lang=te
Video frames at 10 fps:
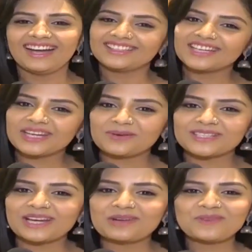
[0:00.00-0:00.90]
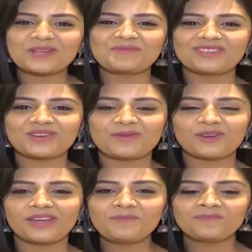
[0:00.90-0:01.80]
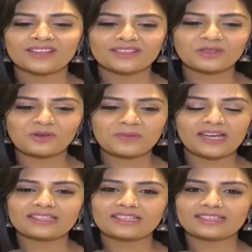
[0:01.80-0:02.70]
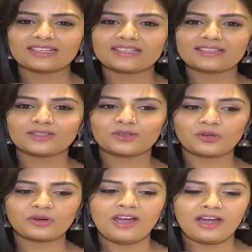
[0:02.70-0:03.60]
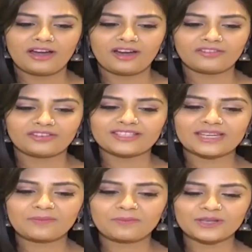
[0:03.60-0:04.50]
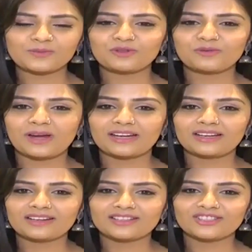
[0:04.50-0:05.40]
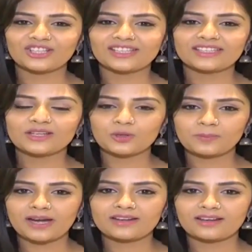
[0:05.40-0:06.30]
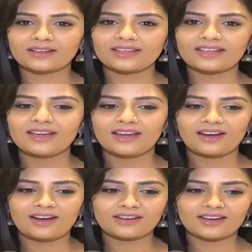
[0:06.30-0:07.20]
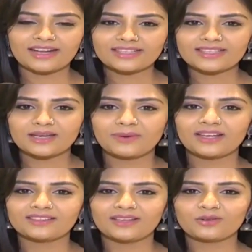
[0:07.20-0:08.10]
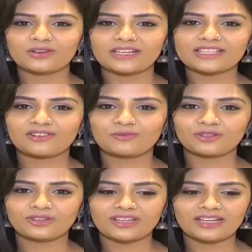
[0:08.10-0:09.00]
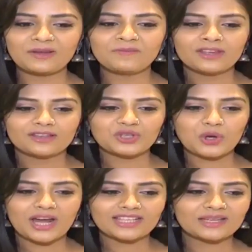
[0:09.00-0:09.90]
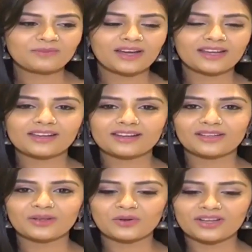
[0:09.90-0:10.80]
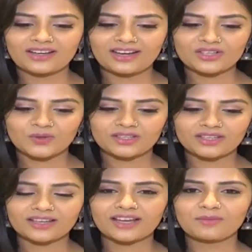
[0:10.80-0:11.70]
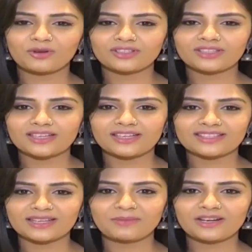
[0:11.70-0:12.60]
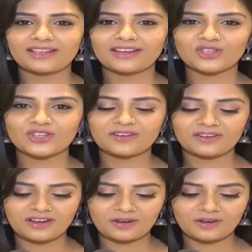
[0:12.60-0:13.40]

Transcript: అందరికీ నమస్కారం నేను మీ శ్రీముఖి సో మీ అందరికీ తెలిసినట్టు ఫస్ట్ టైం ప్రెస్ ముందు మాట్లాడడం జరిగింది గుడ్ బ్యాడ్ అండ్ అగ్లీ నా నెక్స్ట్ సినిమా ఇన్ తెలుగు రిలీజ్ అవ్వబోతుందని సో నా సినిమా అనే కంటే కూడా హర్షవర్ధన్ గారి మొదటి సినిమా డైరెక్షన్